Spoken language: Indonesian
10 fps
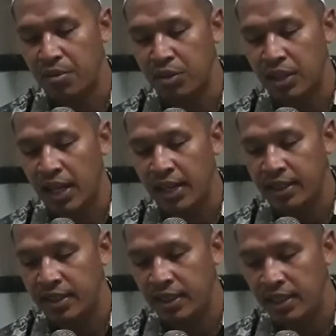
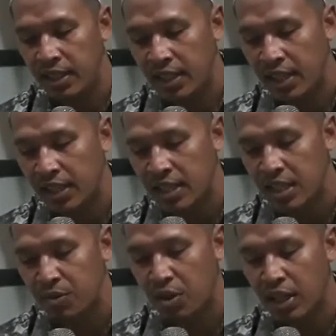muta'addin ing
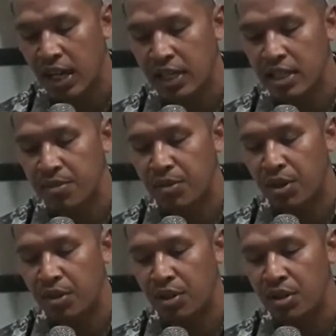atase wong kang
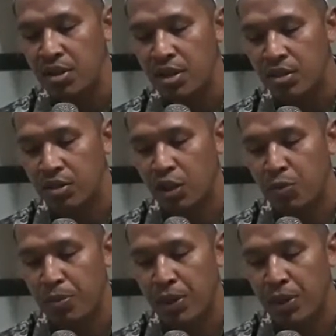sembrono atau